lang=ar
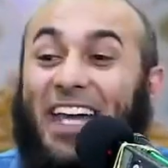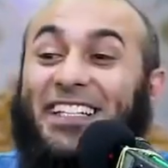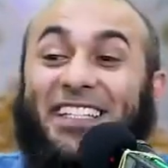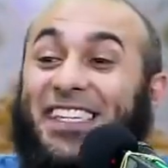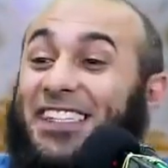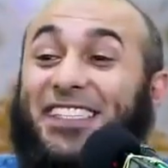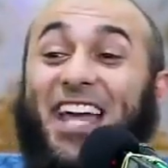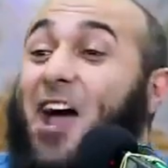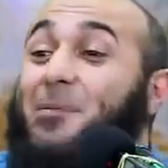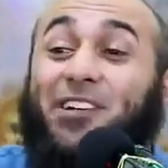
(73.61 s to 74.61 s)
أن الست
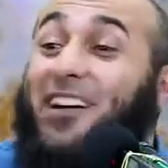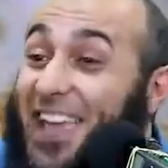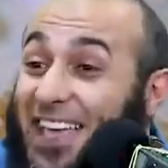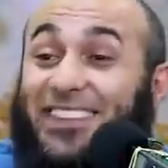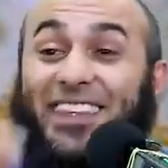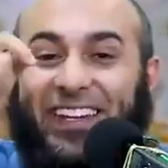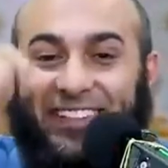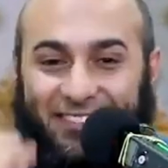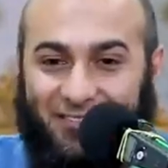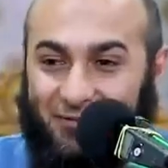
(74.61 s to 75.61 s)
دي عميقة
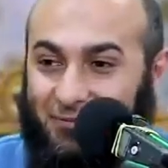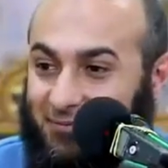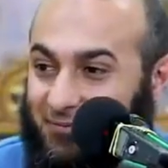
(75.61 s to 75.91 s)
جدا